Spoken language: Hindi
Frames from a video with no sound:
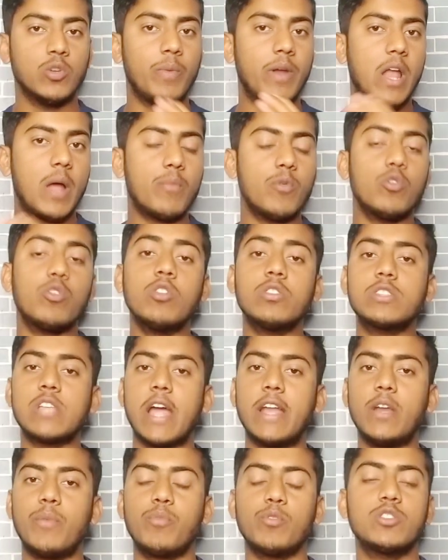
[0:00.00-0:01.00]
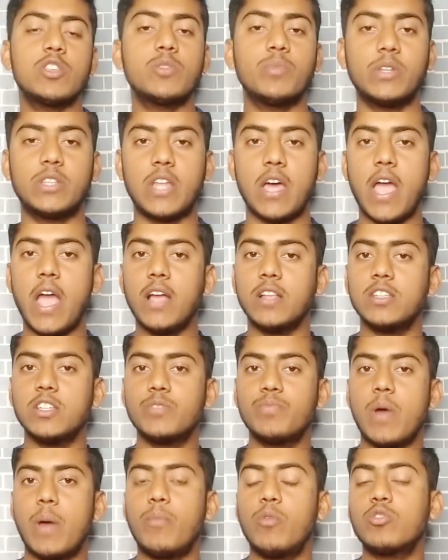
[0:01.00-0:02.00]
तो मैंने आप लोगों को साइनअप प्रोसेस बताया
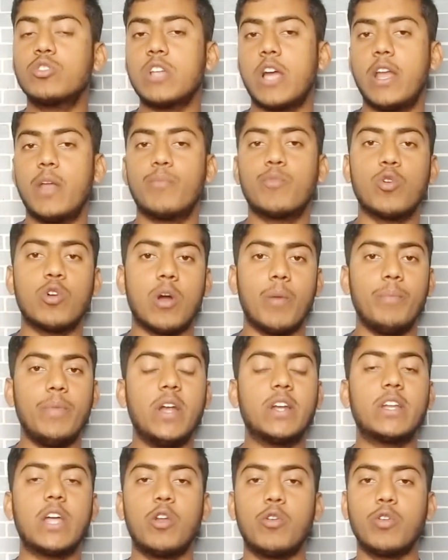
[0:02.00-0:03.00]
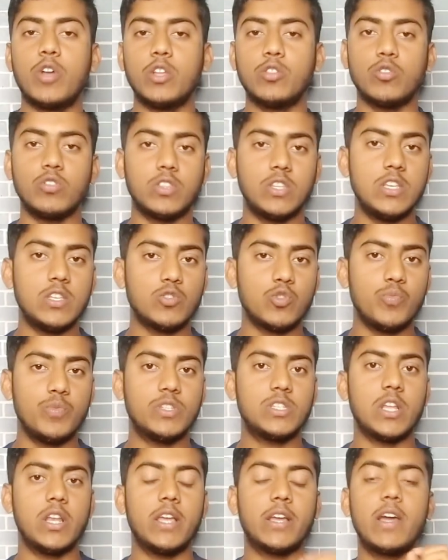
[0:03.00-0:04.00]
जिसमें आप लोग साइनअप को कंप्लीट करोगे तो तीस
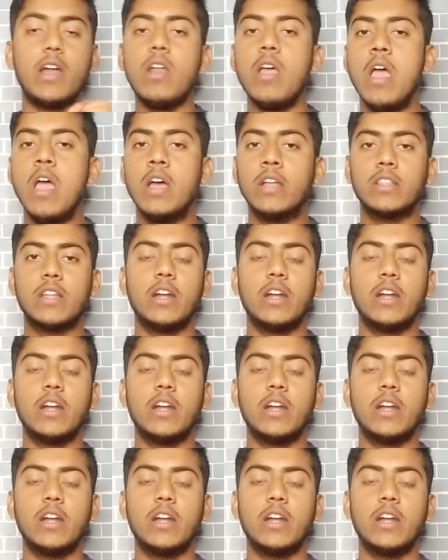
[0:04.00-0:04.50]
रुपीज़ से लेकर